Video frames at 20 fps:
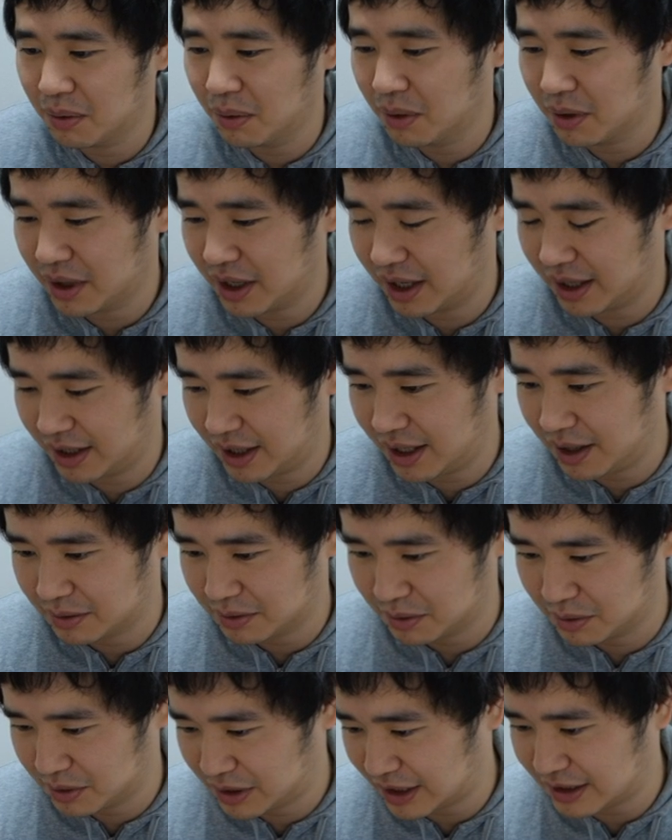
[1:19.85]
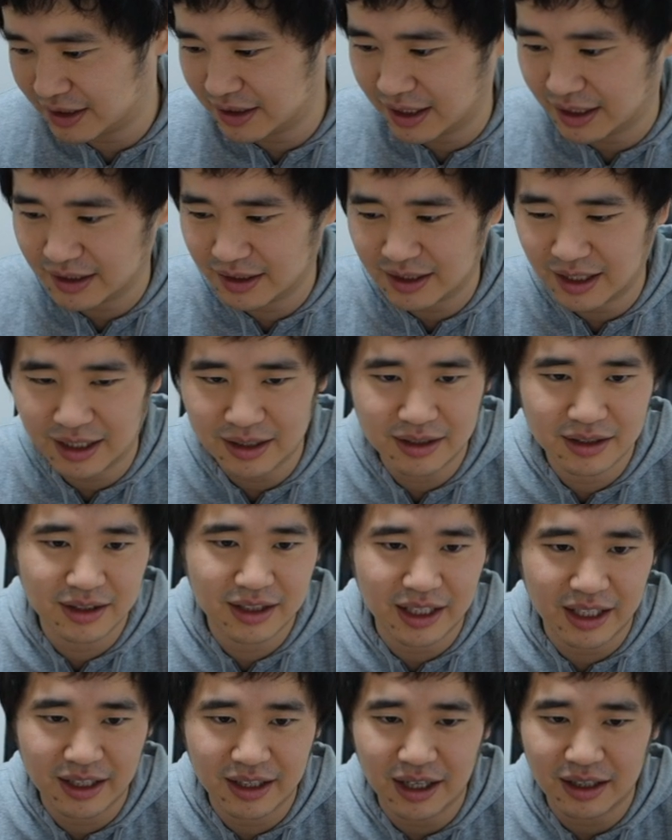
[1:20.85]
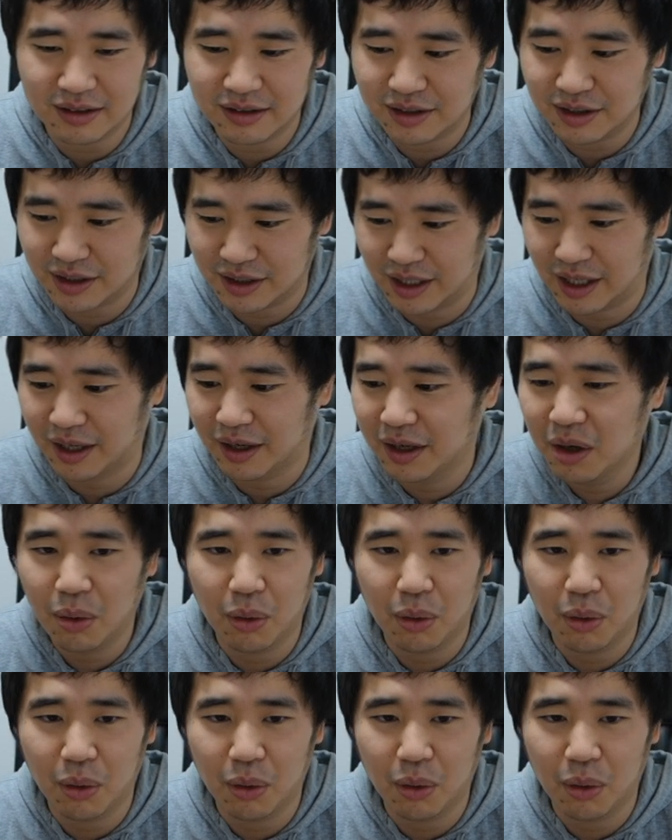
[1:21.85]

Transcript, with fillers: 合計で、その足し算したやつ金額をですね、